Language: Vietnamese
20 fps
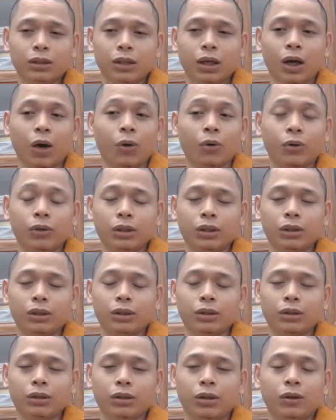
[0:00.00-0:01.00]
hỏi
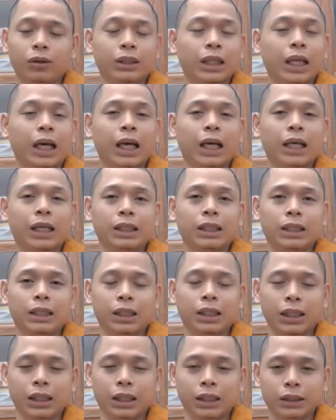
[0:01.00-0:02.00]
online như thế
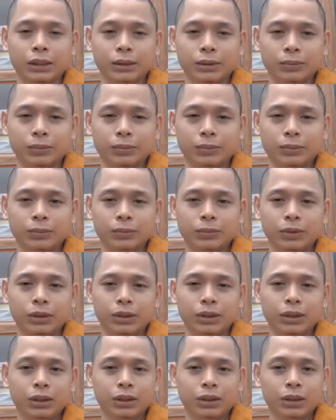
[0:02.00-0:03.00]
này
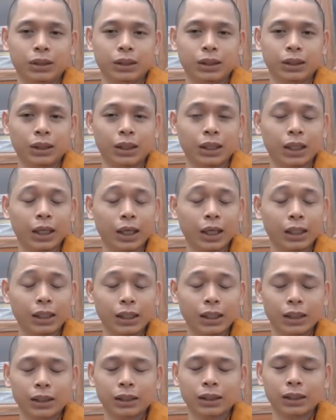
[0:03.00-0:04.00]
thì
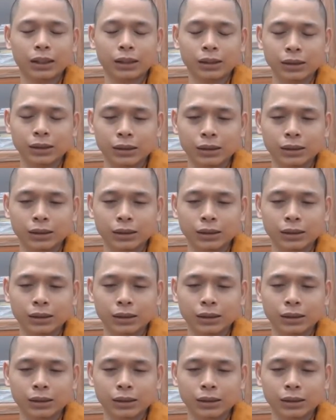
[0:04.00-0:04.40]
ngay từ